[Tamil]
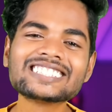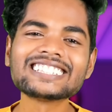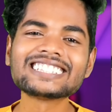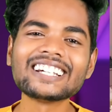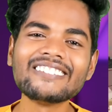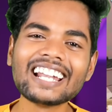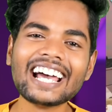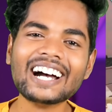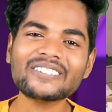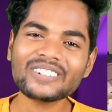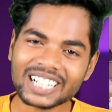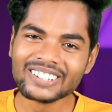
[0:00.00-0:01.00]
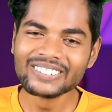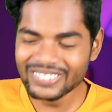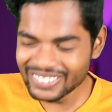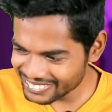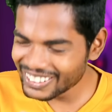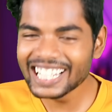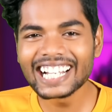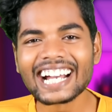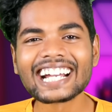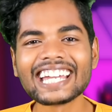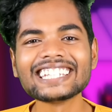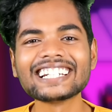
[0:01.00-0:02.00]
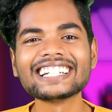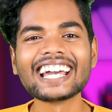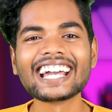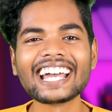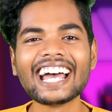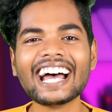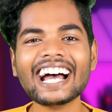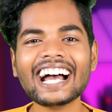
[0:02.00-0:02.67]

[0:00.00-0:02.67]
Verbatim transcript: விசத்தவள உனக்கா கை தட்டினாங்க